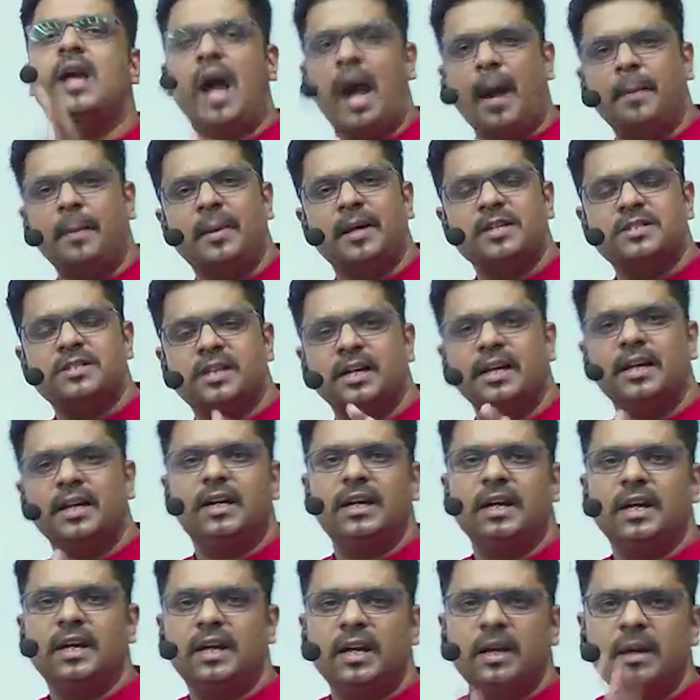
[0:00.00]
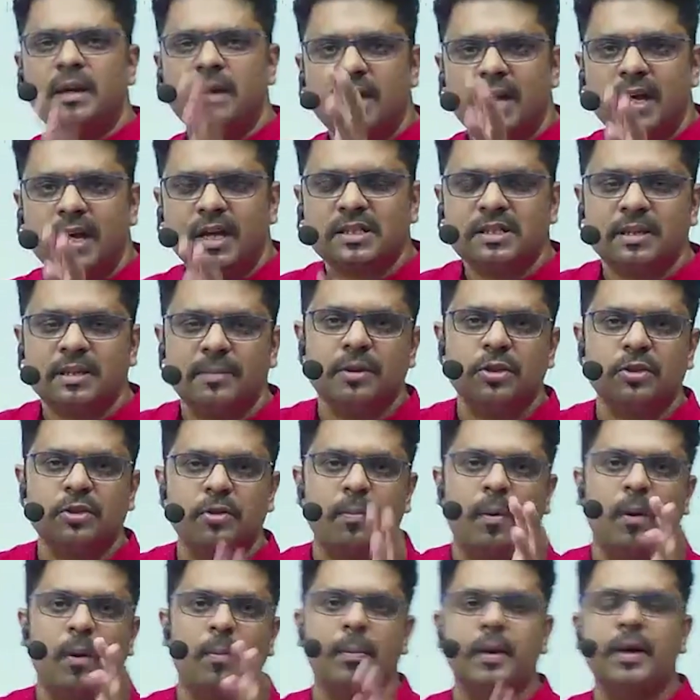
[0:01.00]
आप आश्चर्य करेंगे एक समय जो
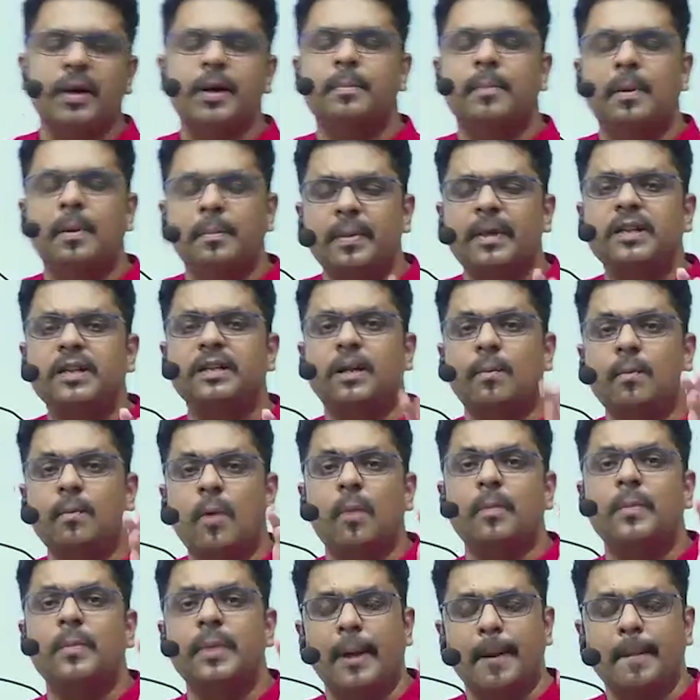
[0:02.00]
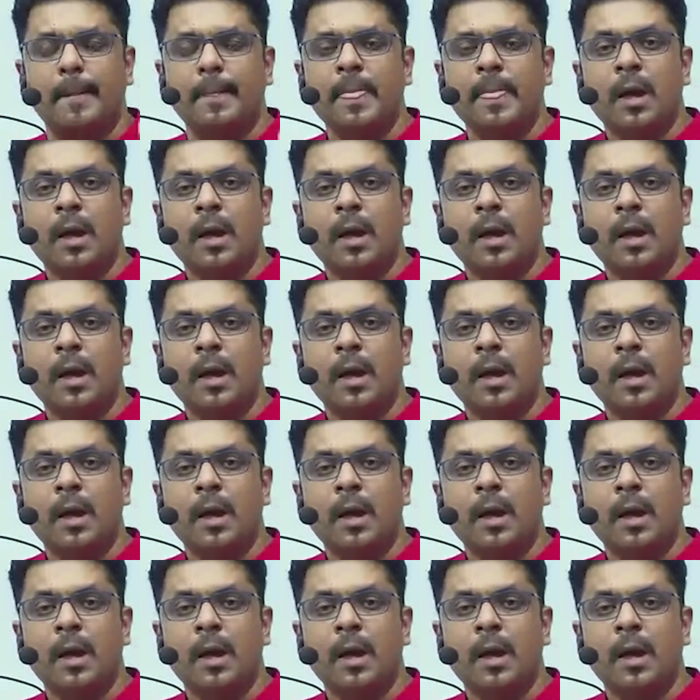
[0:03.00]
बॉम्बे बंबई था बॉम्बे